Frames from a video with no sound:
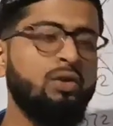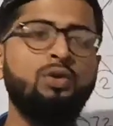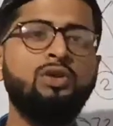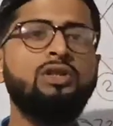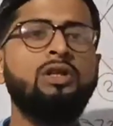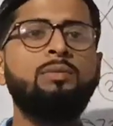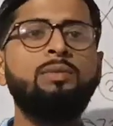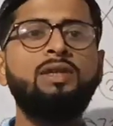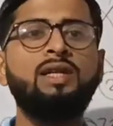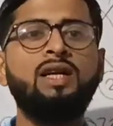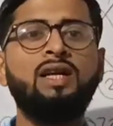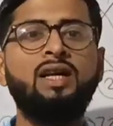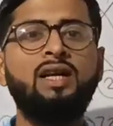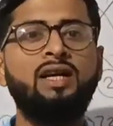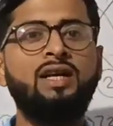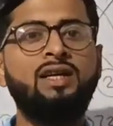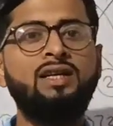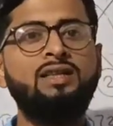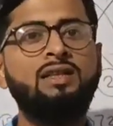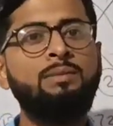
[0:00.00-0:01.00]
सोल्यूशन भी देखा
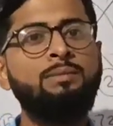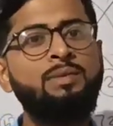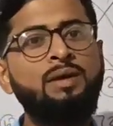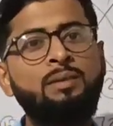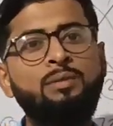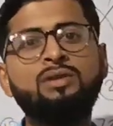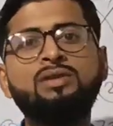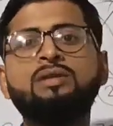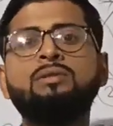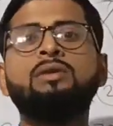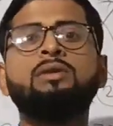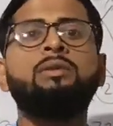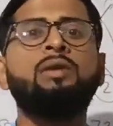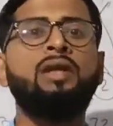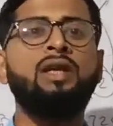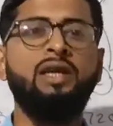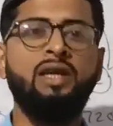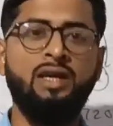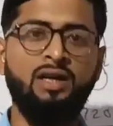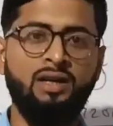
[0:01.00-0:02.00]
रहेगा तब भी आपको समझ
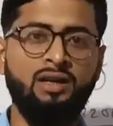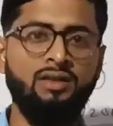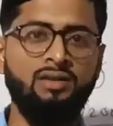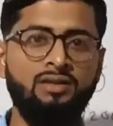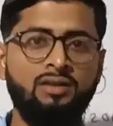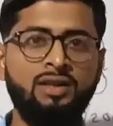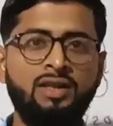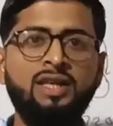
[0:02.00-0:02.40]
में नहीं आएगा